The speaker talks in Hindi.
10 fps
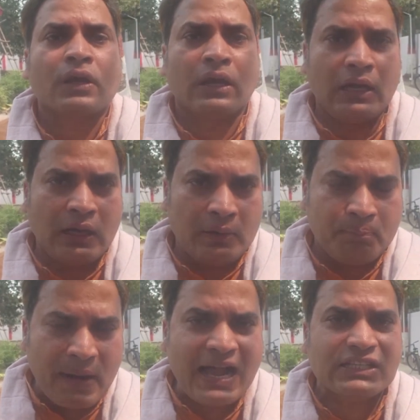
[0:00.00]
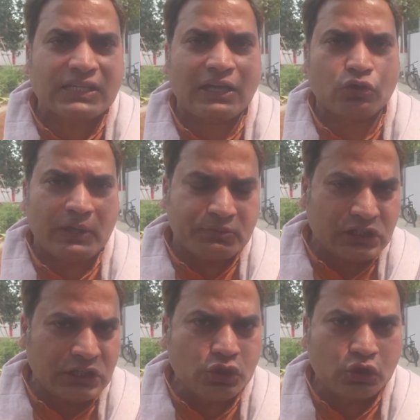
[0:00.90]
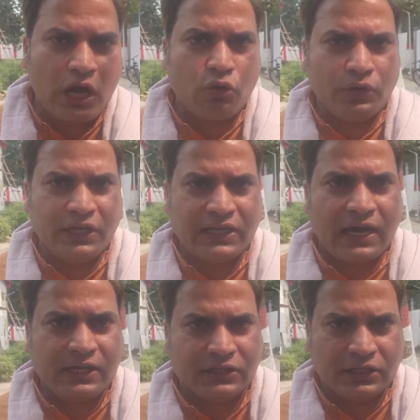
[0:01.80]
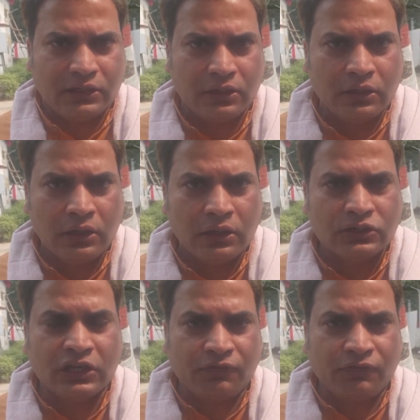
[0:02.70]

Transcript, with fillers: बाईस का जो एमसीडी चुनाव होने जा रही थी हम्म।